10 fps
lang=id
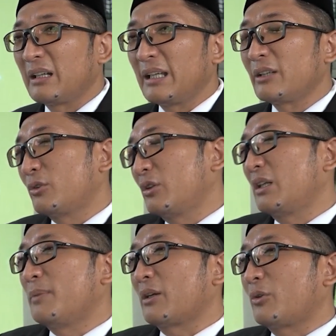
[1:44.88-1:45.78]
yang duduk di
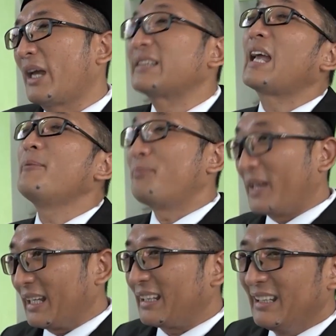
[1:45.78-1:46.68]
bangku SMP
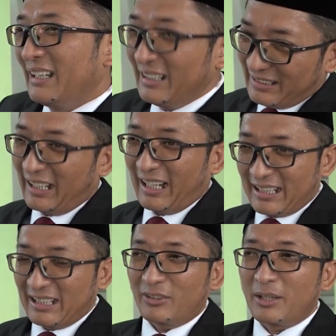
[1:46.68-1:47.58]

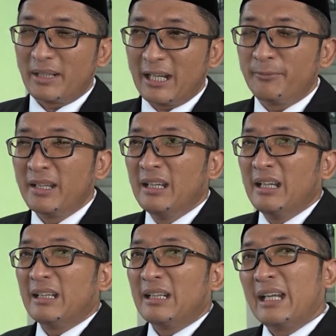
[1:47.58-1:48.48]

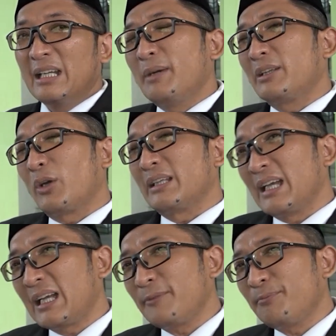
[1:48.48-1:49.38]
sederajat. Nah ini
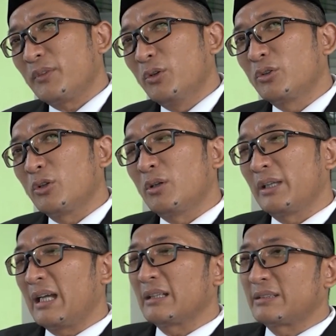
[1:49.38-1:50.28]
bantuannya untuk
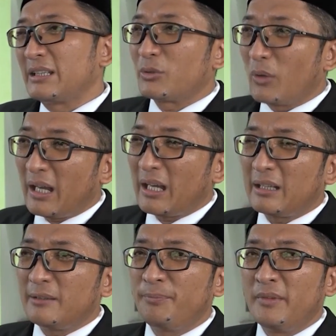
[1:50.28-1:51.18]
yang siswa
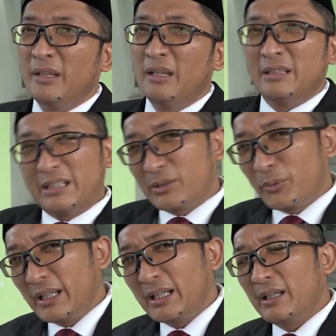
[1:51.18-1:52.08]

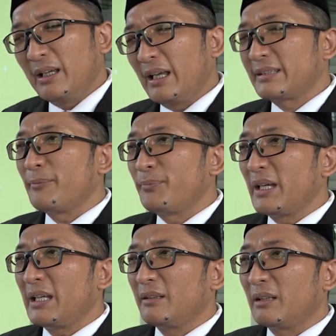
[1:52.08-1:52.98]
siswi
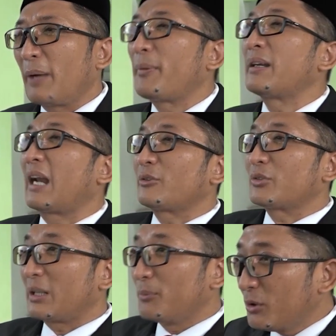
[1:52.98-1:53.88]
SMP 800
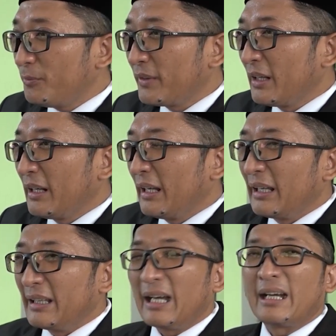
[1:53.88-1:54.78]
ribu,
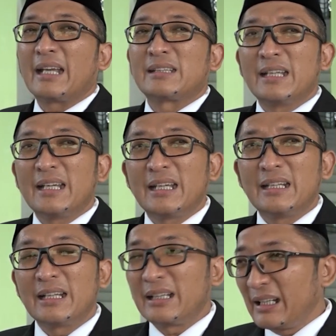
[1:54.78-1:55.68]
yang SD
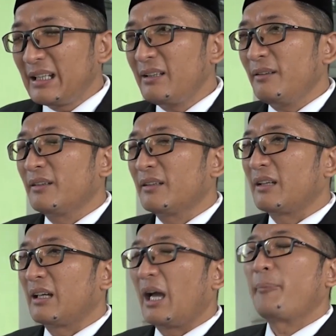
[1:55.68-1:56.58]
negeri
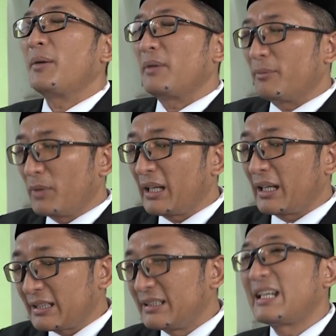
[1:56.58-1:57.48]
apa
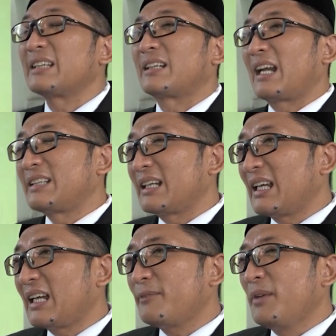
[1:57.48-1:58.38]
SD dan
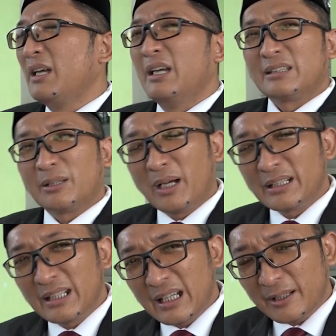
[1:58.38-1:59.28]
sederajatnya
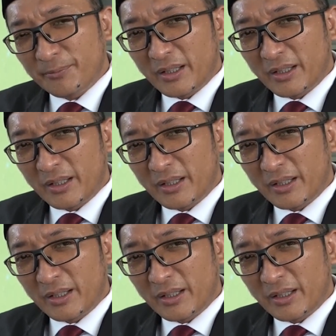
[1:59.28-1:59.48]
sebanyak